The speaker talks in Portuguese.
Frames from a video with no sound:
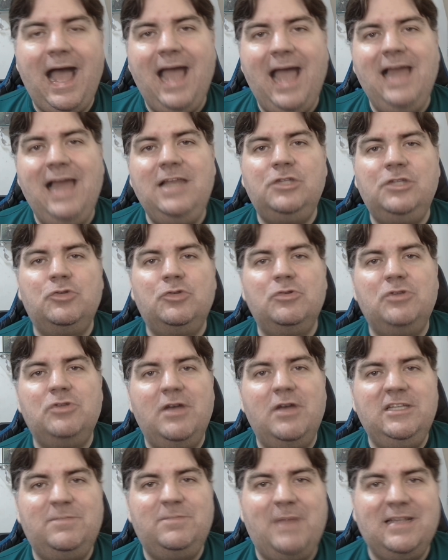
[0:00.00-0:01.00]
Aí eles usam
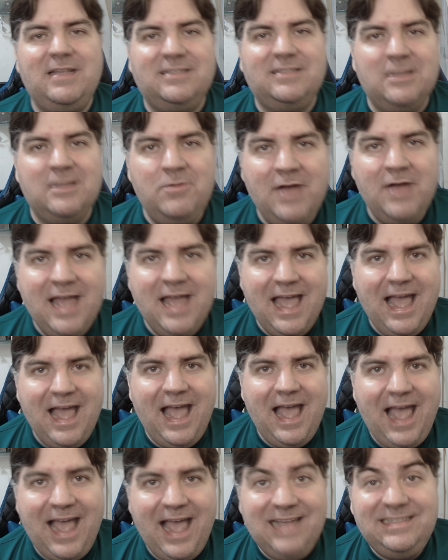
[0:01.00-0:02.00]
a expressão
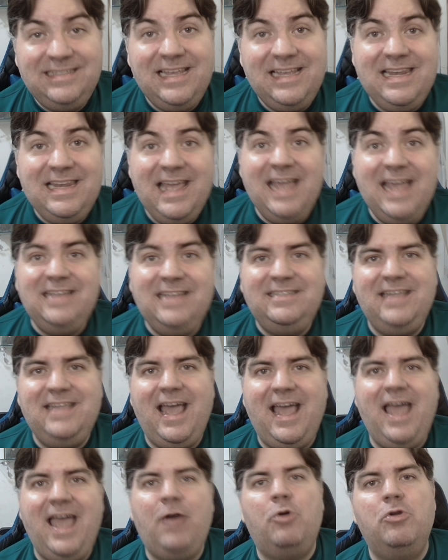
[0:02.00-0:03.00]

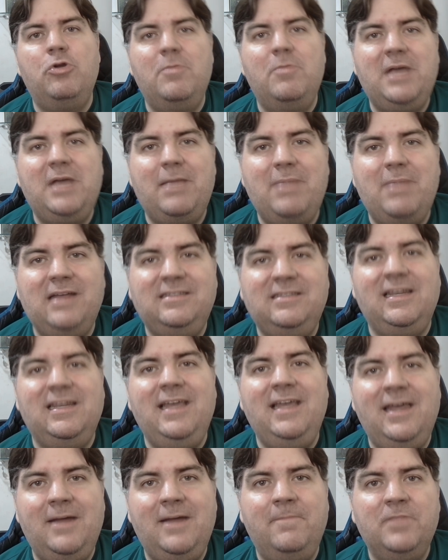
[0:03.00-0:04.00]
resiliência econômica
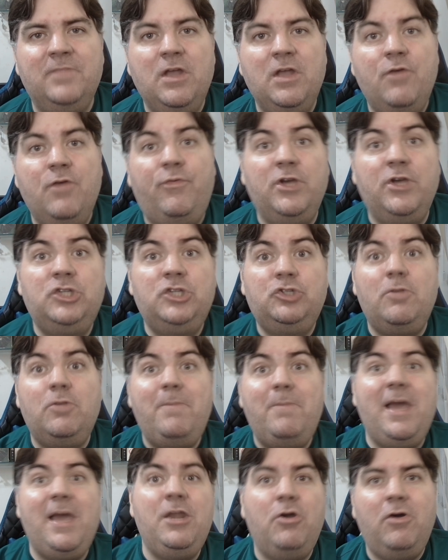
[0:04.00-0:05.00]
brasileira foi
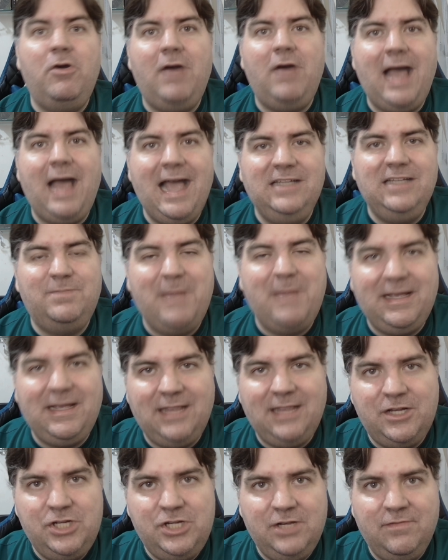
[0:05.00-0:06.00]
superior à
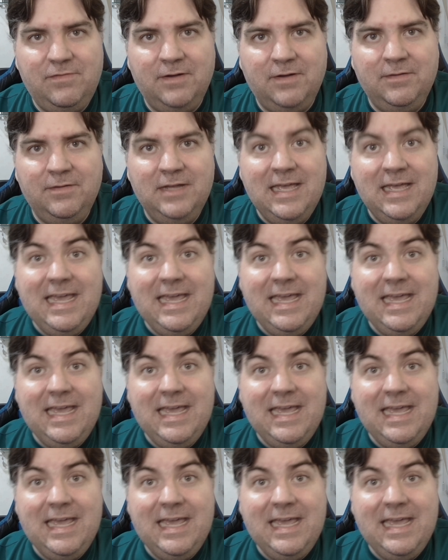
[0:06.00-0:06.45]
expectativa.